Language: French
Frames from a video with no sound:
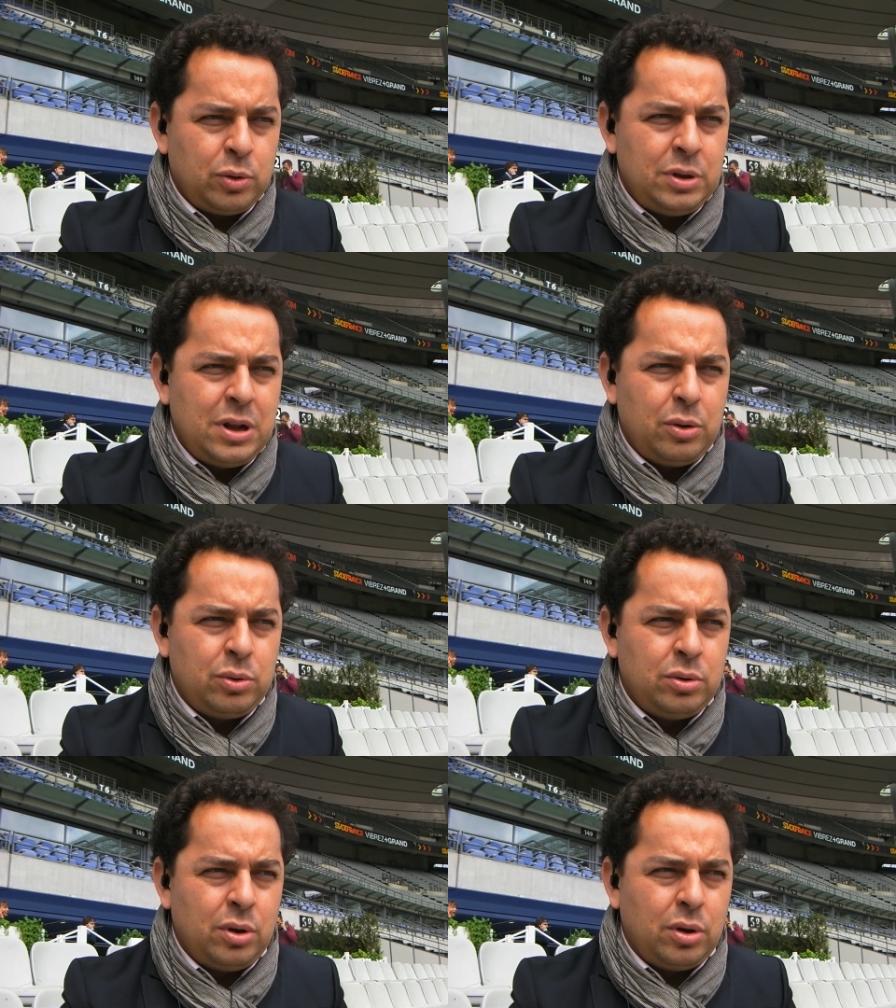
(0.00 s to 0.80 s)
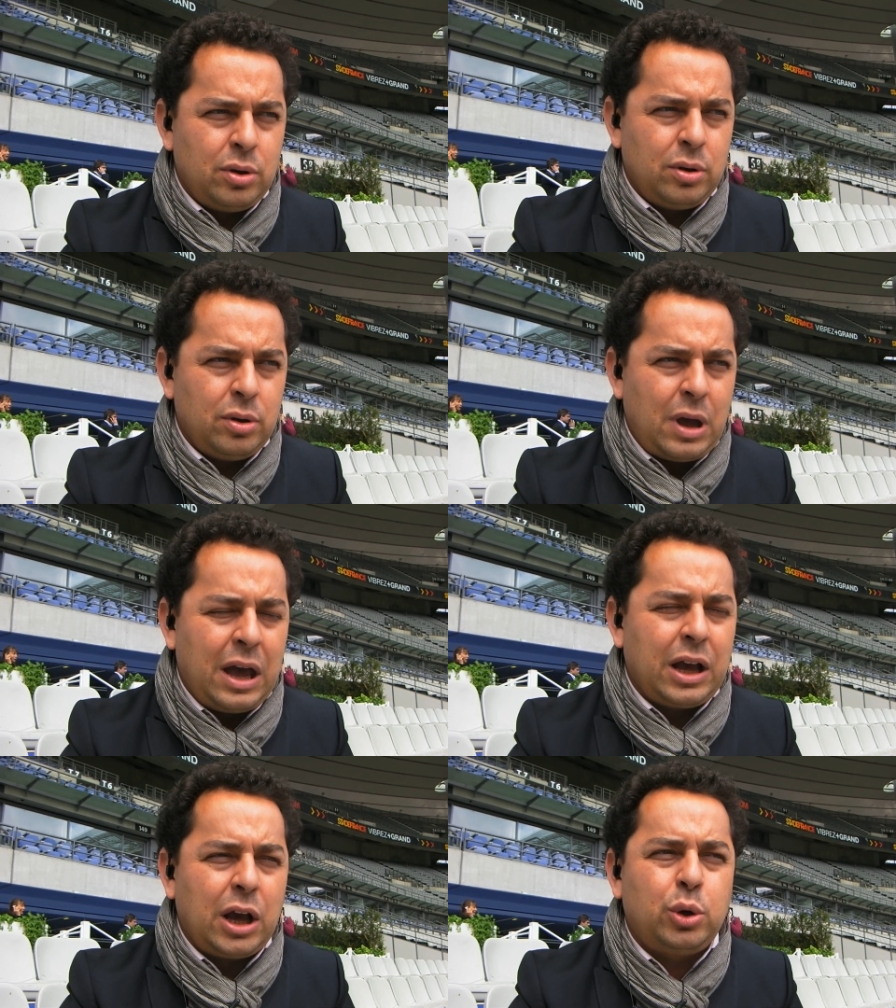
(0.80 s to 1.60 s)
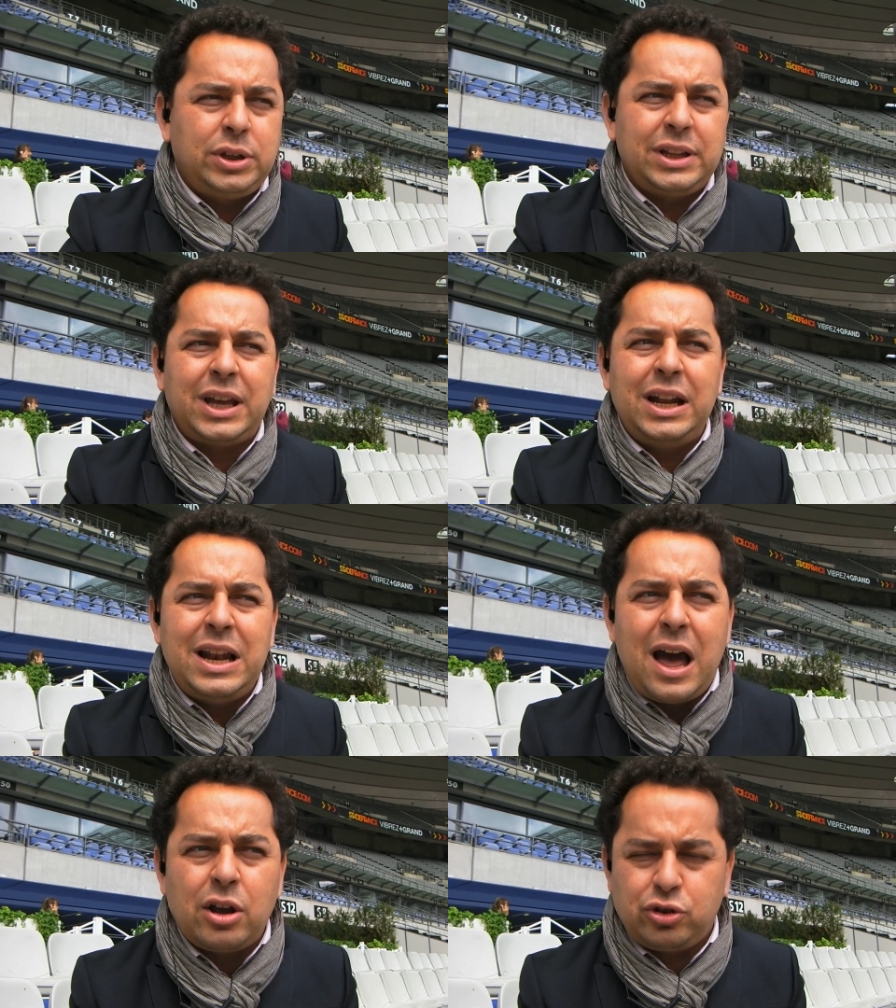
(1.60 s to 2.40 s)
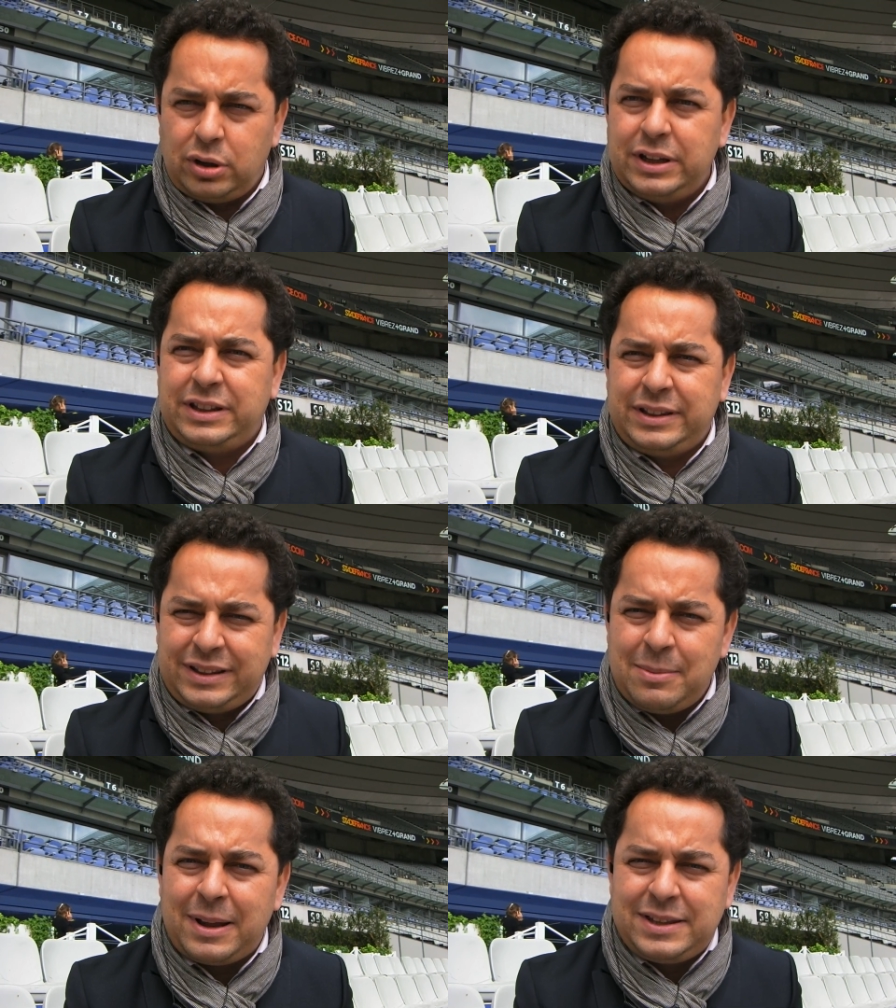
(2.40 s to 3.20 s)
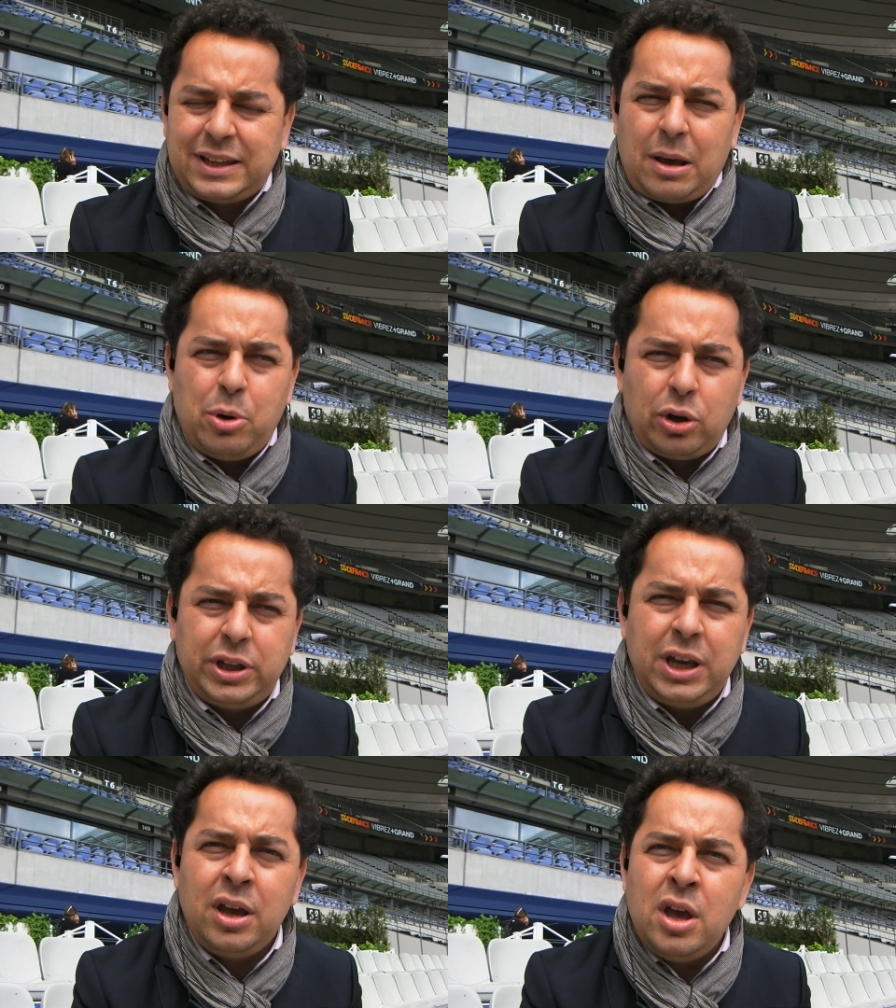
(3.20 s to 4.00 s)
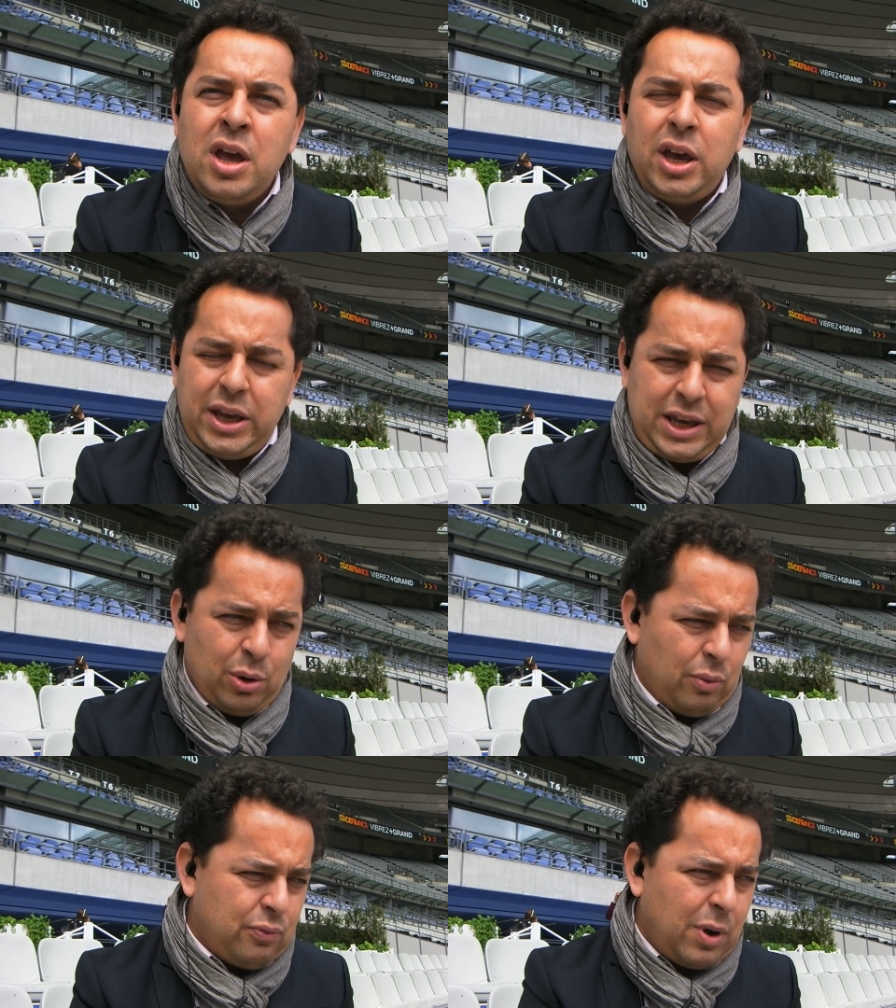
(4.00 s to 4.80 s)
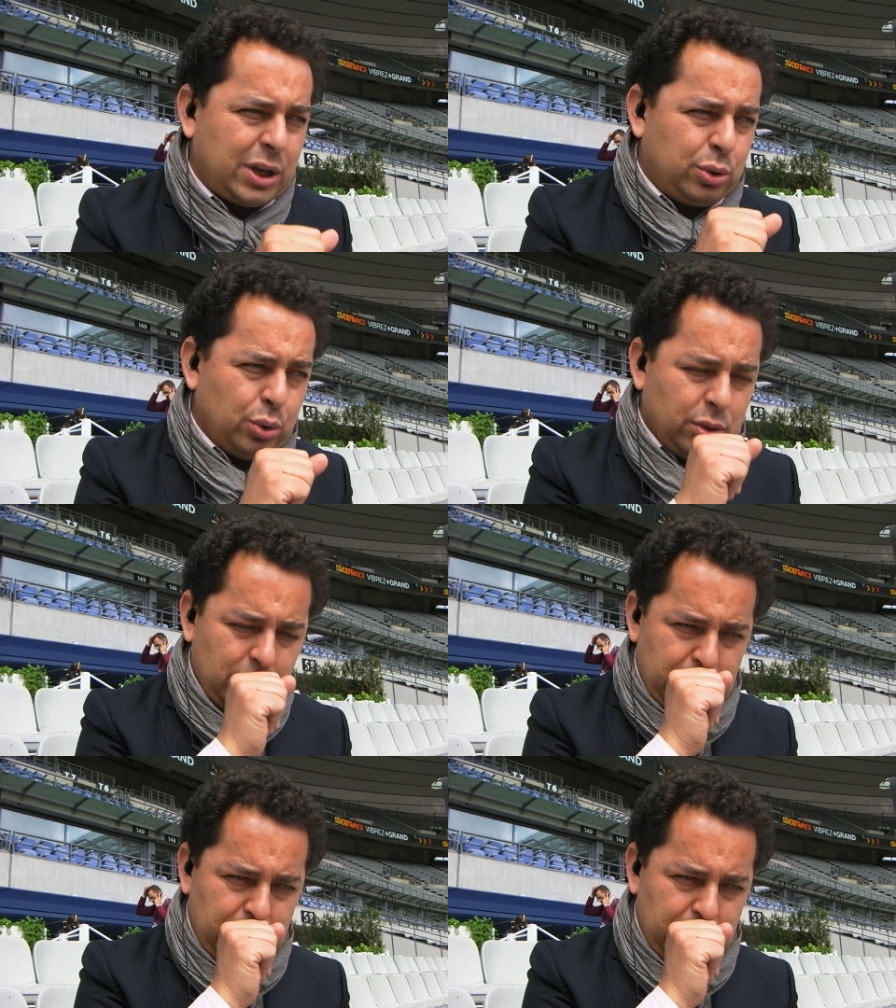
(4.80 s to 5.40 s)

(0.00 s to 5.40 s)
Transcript: euh, un, côté très large dans les thématiques abordées. Et on voit que.